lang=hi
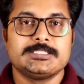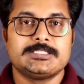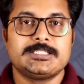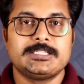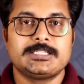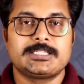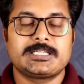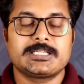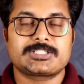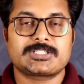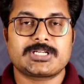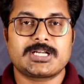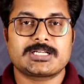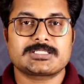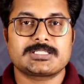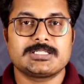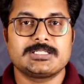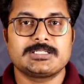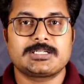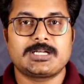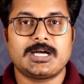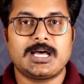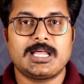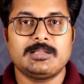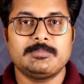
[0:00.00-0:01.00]
जिनके
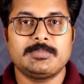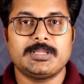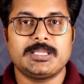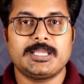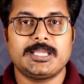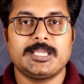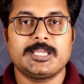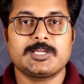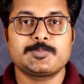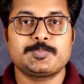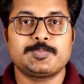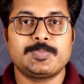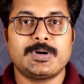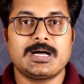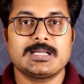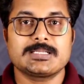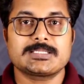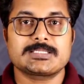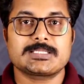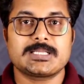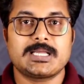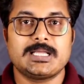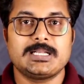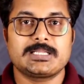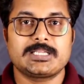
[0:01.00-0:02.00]
शासनकाल में एक
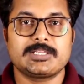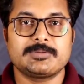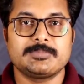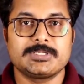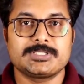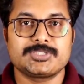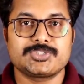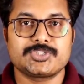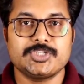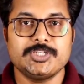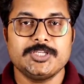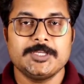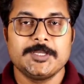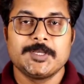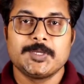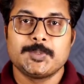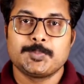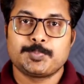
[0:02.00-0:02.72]
पाँच साल की बच्ची